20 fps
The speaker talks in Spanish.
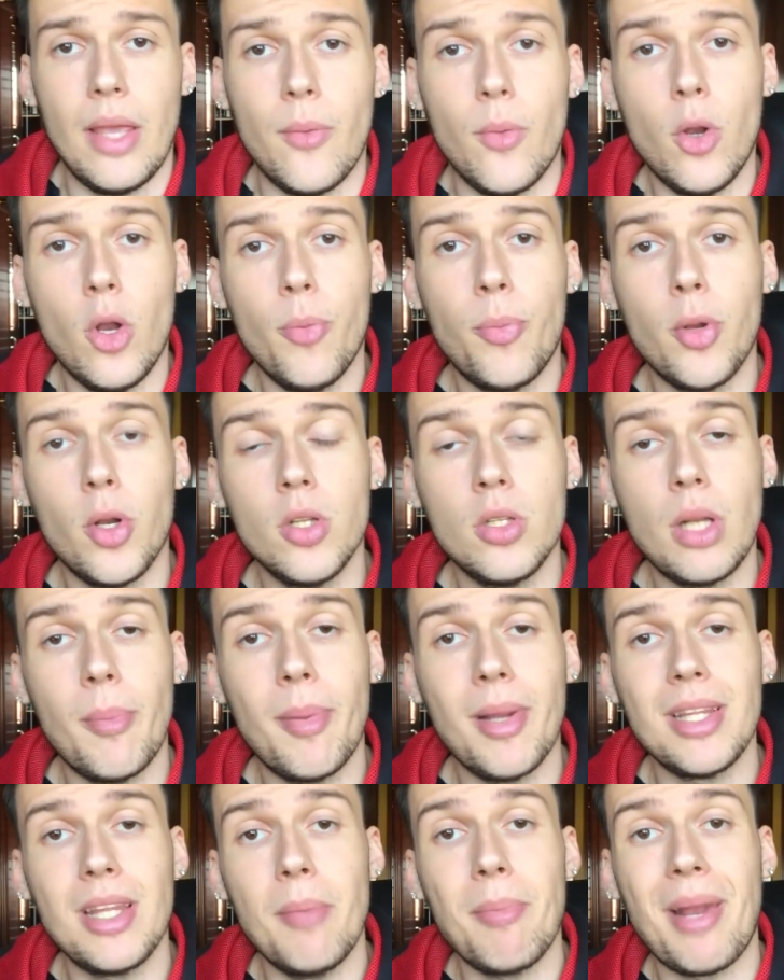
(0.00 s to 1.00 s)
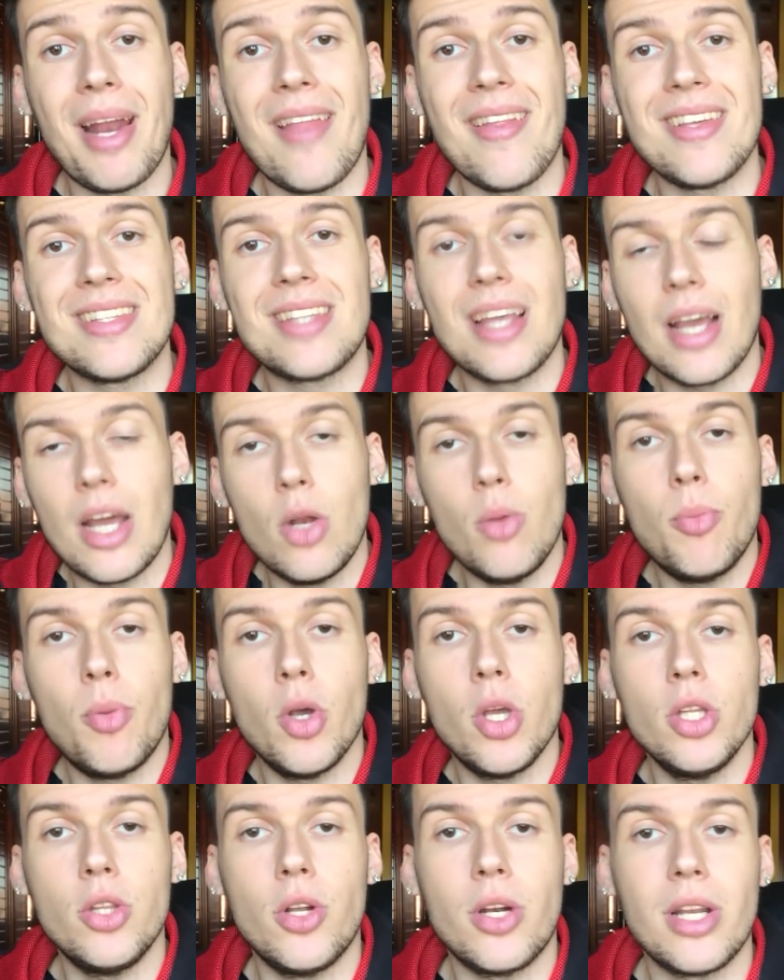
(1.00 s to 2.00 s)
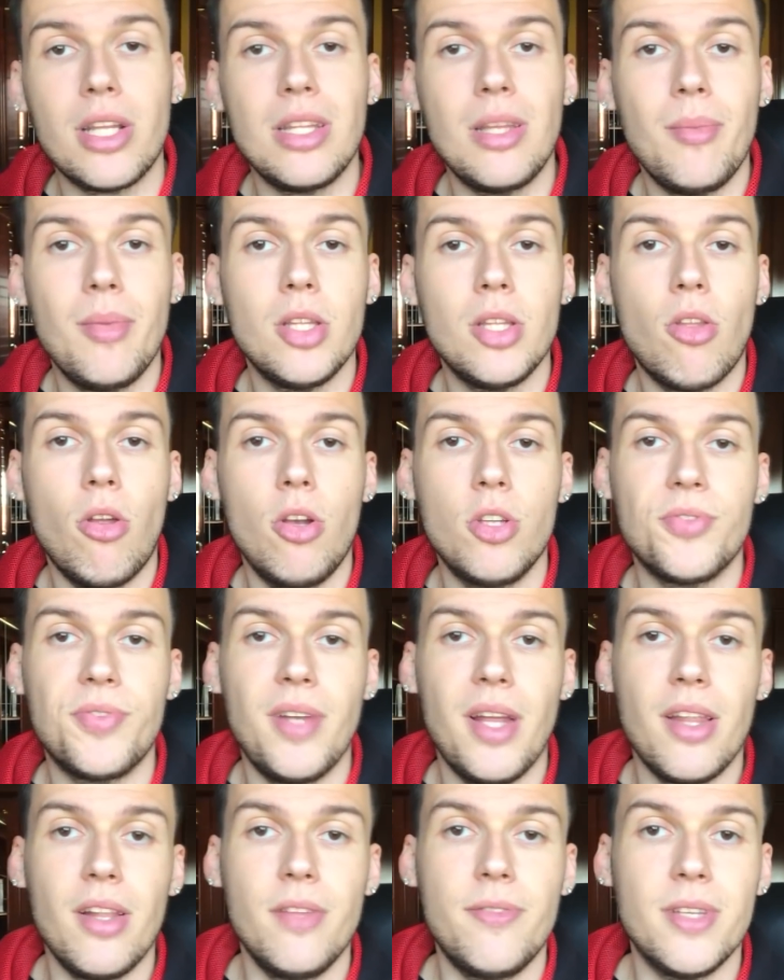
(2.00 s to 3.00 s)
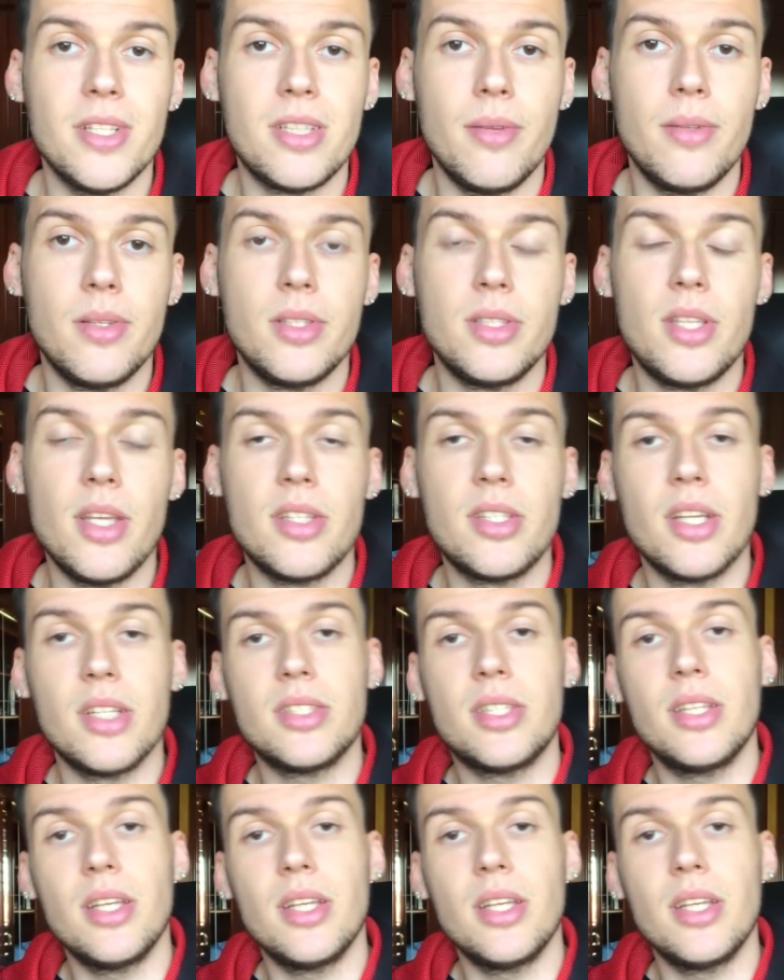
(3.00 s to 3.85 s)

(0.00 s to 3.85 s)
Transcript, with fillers: Y bueno, por otra parte, para destacar un poquito el rendimiento de los Philadelphia 76ers,